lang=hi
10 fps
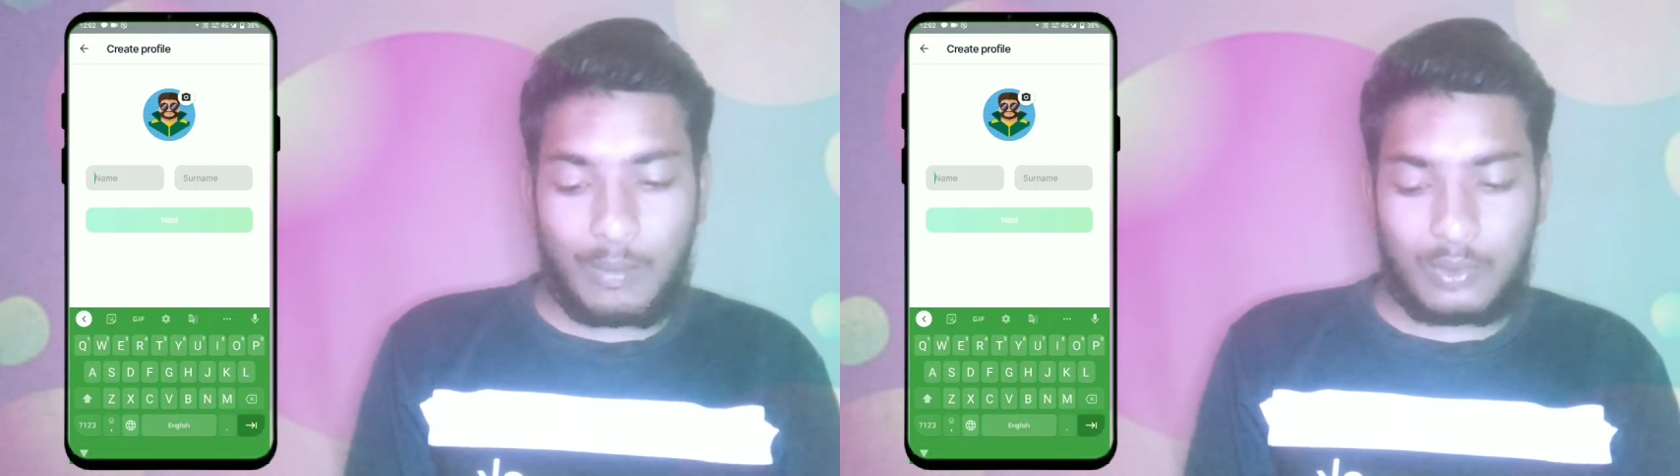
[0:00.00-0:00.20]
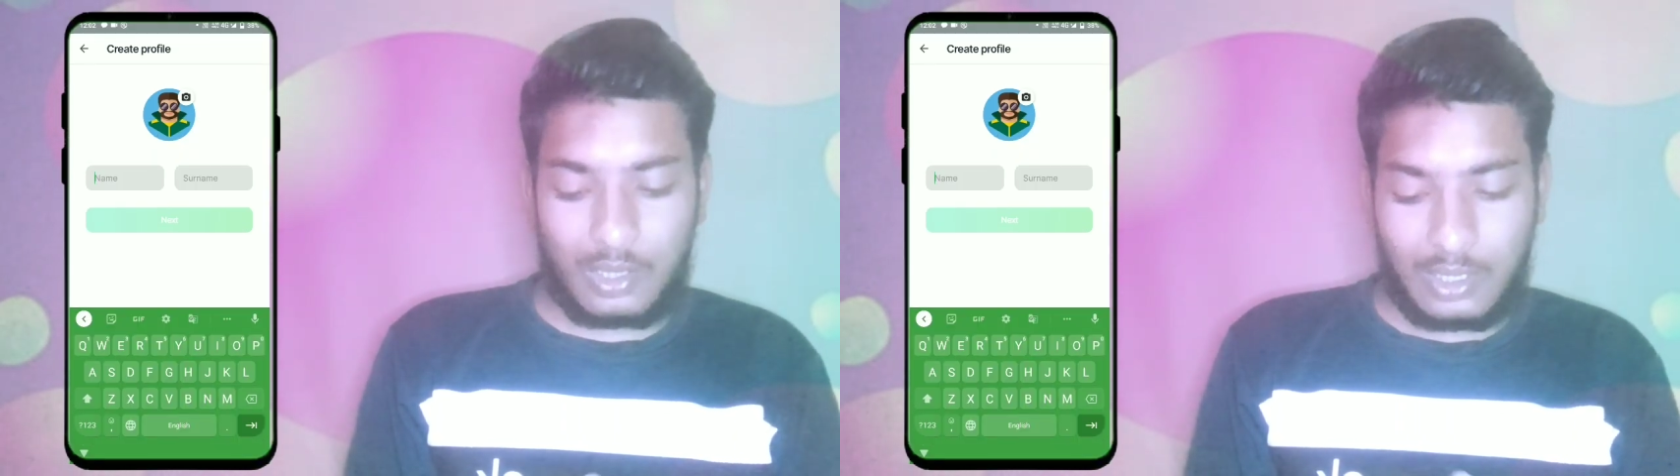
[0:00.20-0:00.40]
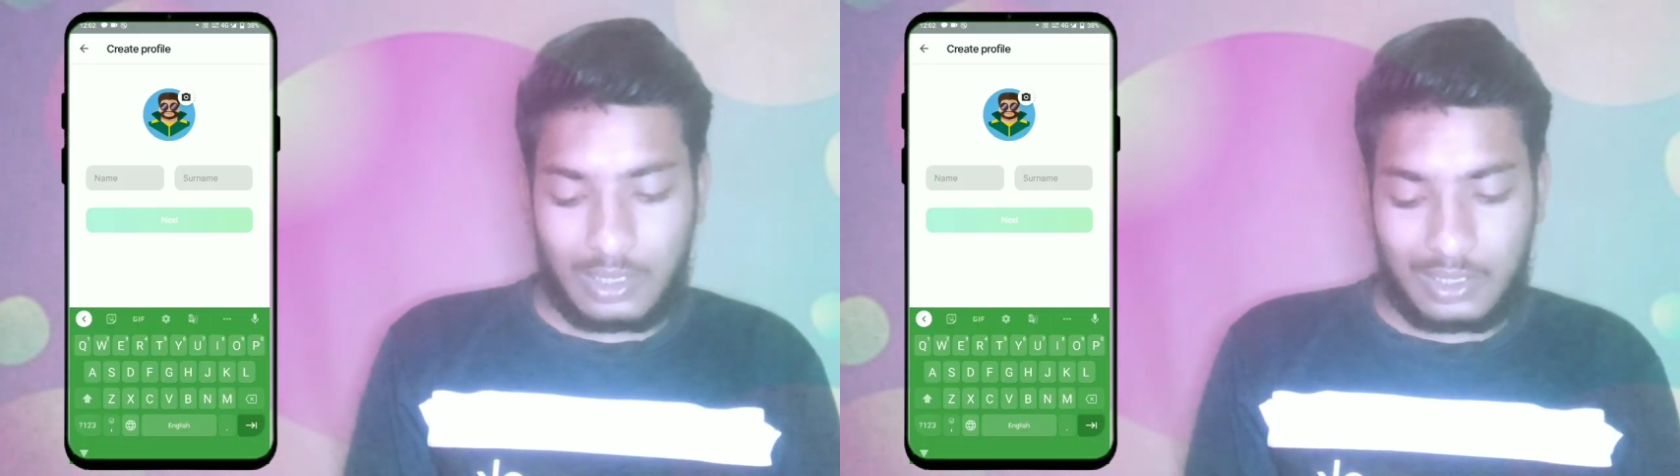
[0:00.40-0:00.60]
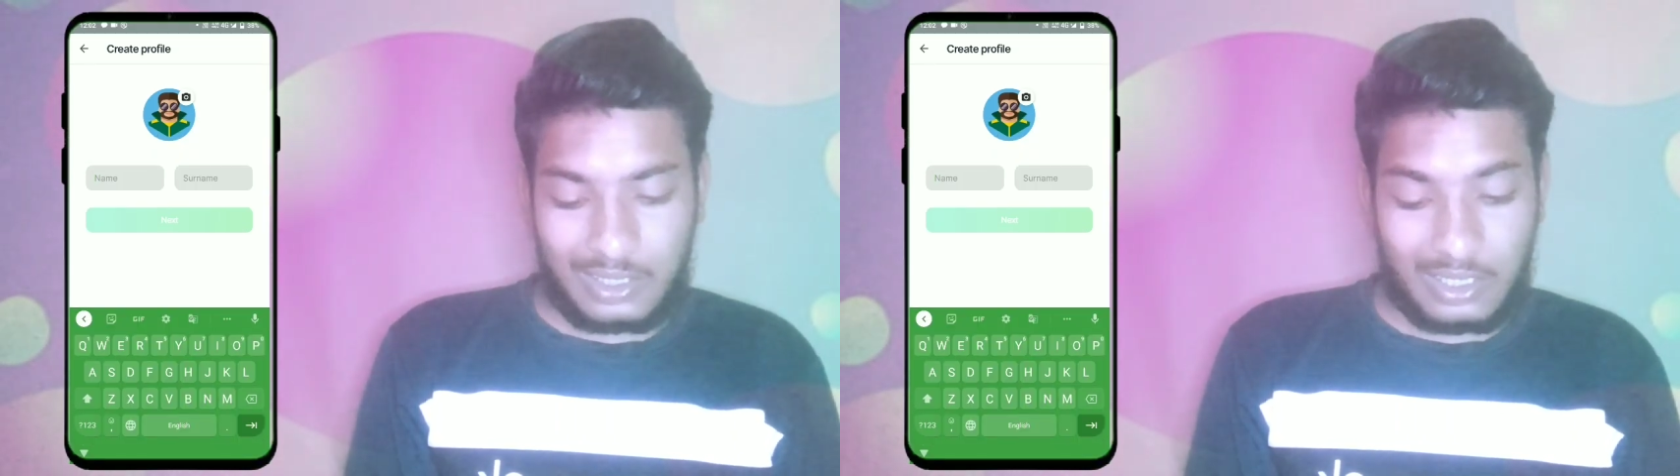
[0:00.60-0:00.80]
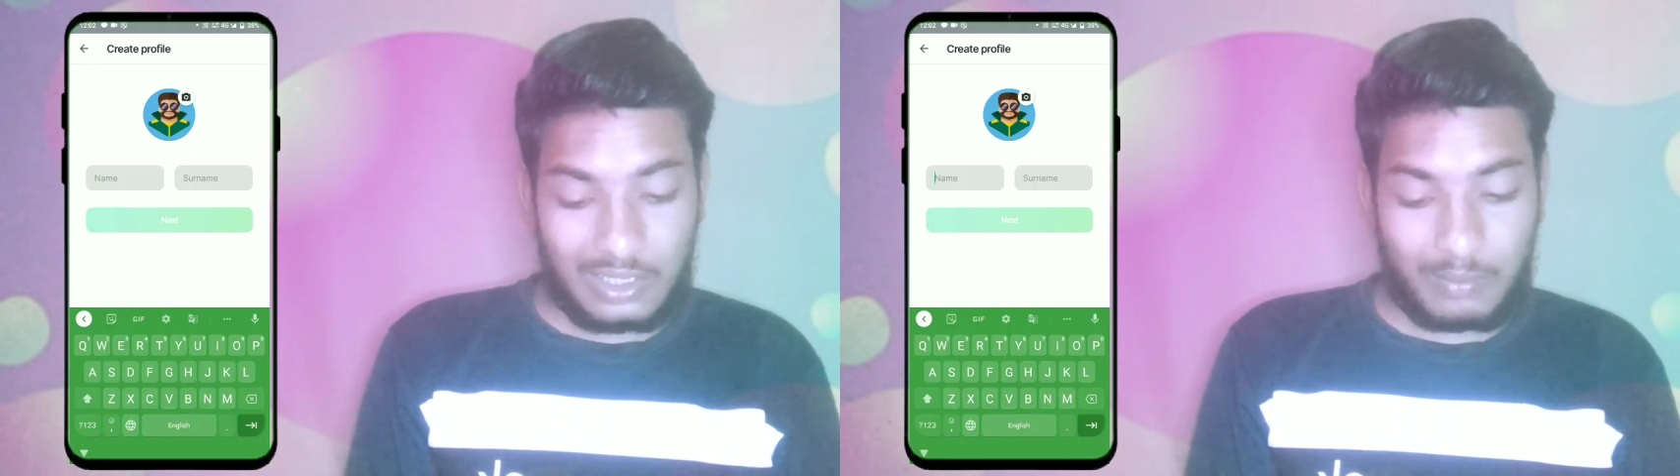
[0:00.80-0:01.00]
आप जो है इस
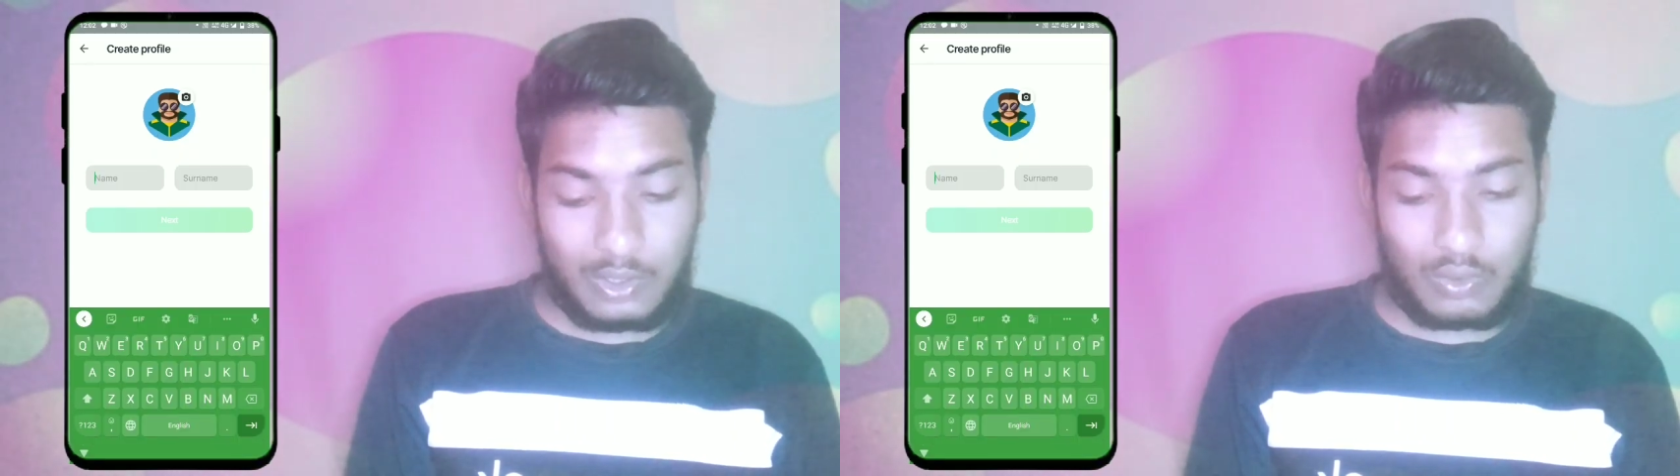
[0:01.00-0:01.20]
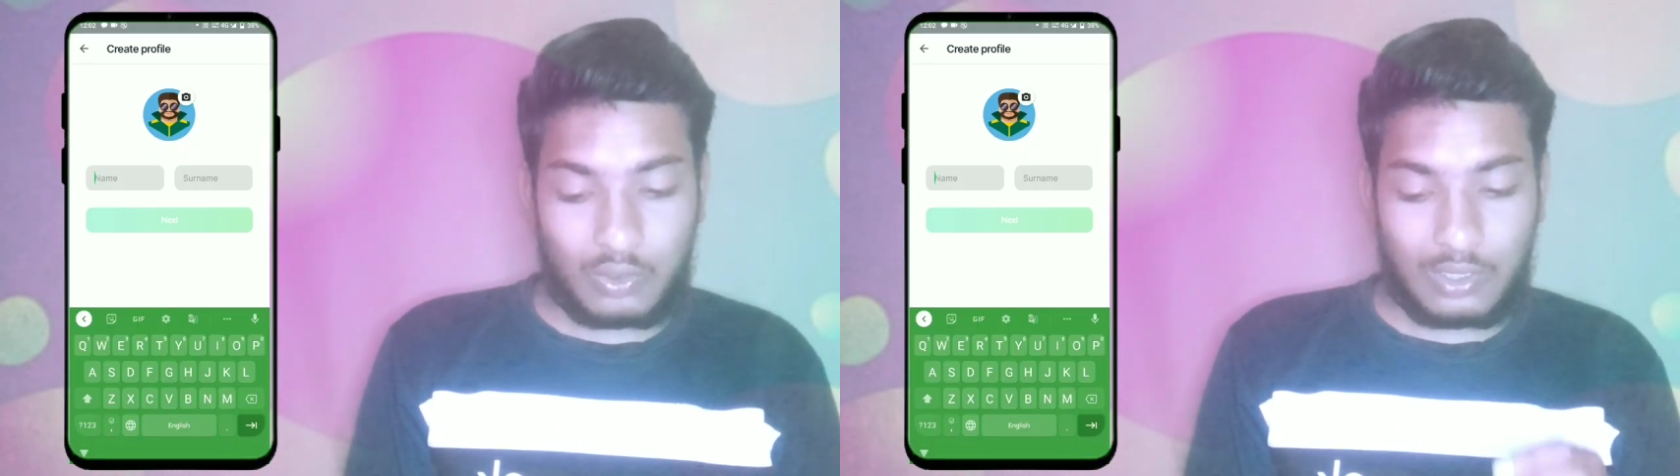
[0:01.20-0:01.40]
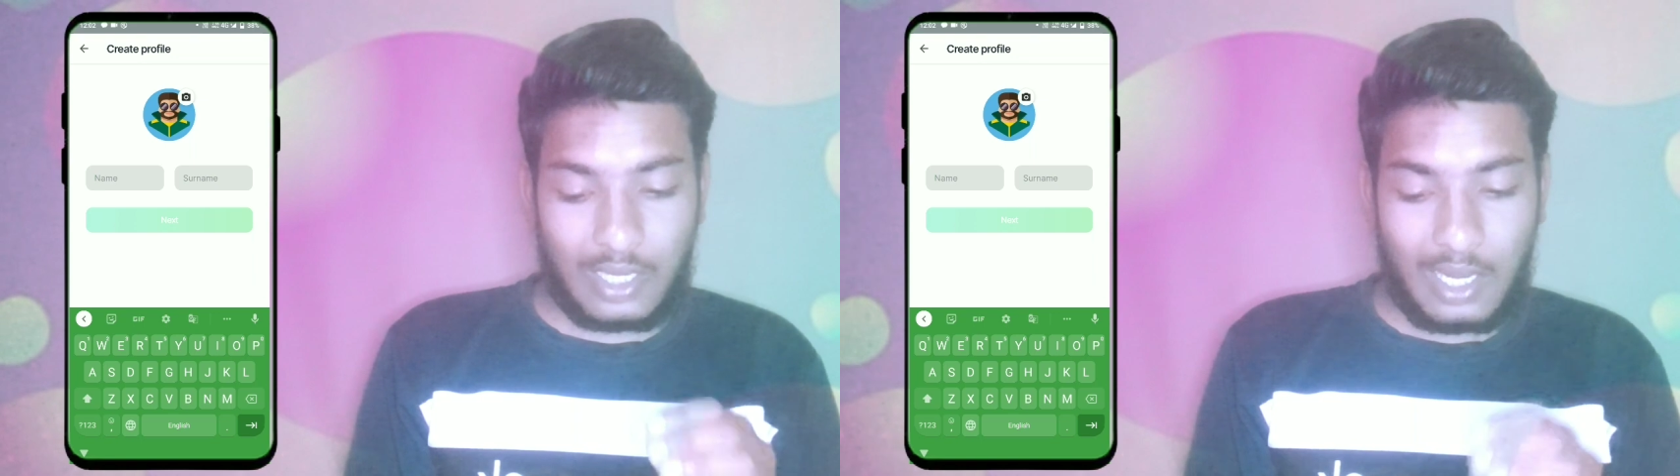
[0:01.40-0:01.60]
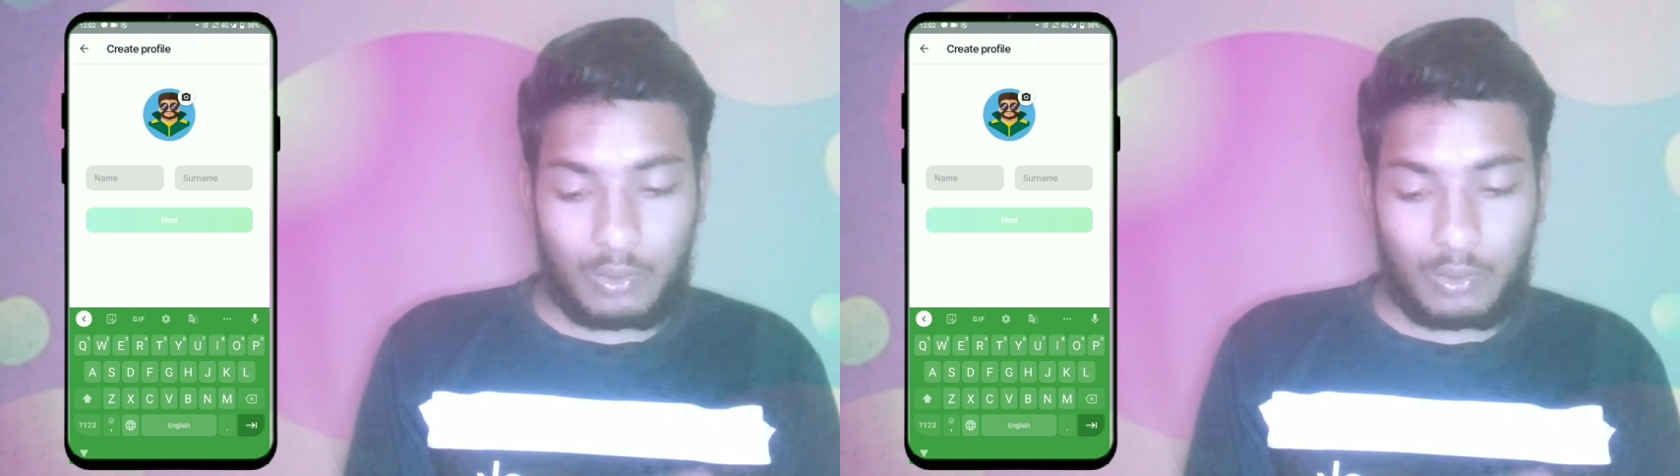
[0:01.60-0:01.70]
इन सब चीज़ों से ना